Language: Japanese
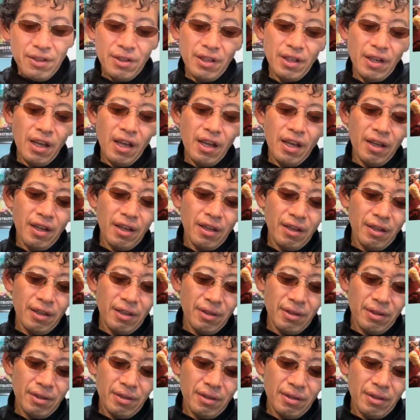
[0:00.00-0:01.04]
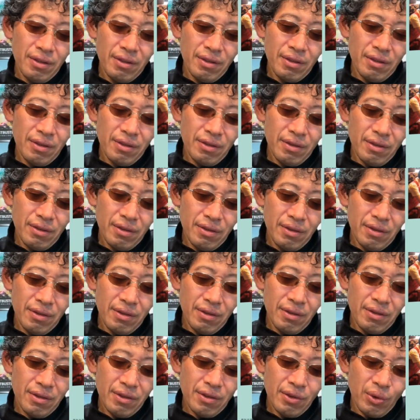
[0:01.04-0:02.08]
でね、
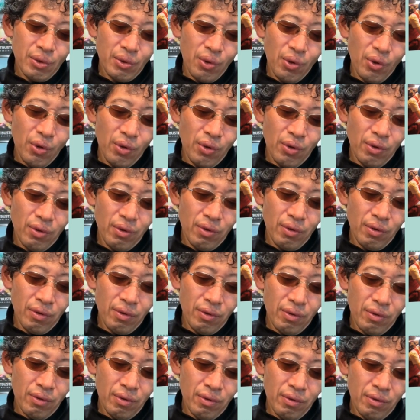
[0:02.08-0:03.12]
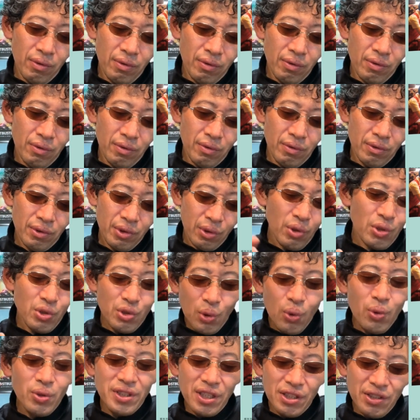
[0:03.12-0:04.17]
その、その
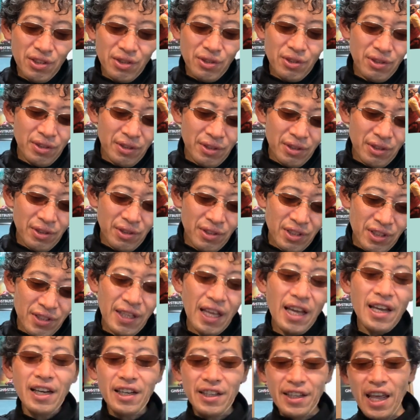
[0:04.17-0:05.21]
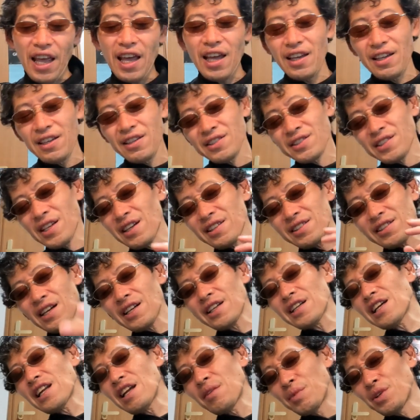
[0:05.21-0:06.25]
小説自体がね、作
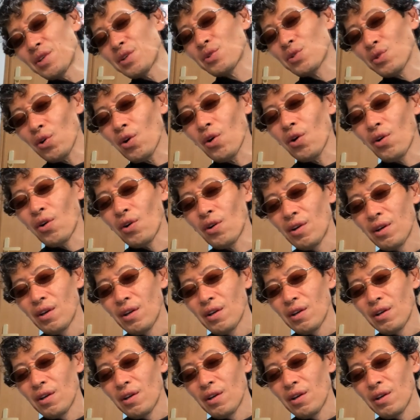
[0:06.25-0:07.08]
家から見ると、